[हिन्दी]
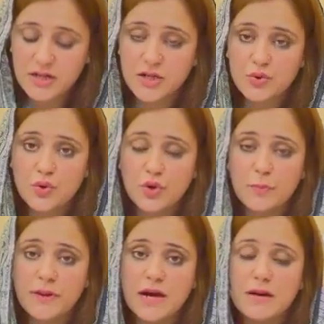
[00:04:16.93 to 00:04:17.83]
करोड़
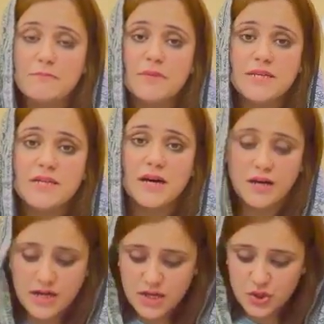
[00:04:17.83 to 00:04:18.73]
रुपया
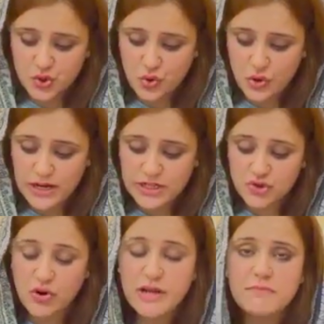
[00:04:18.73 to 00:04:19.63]
मीडिया जो
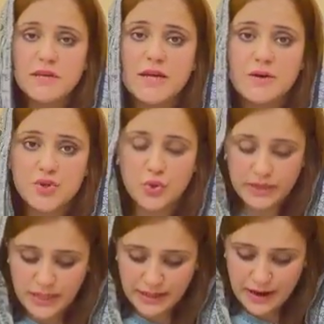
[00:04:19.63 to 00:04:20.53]
इलेक्ट्रॉनिक मीडिया उसको
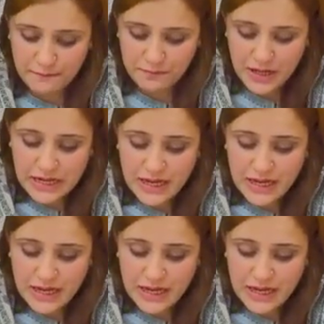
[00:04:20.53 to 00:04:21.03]
दिया गया है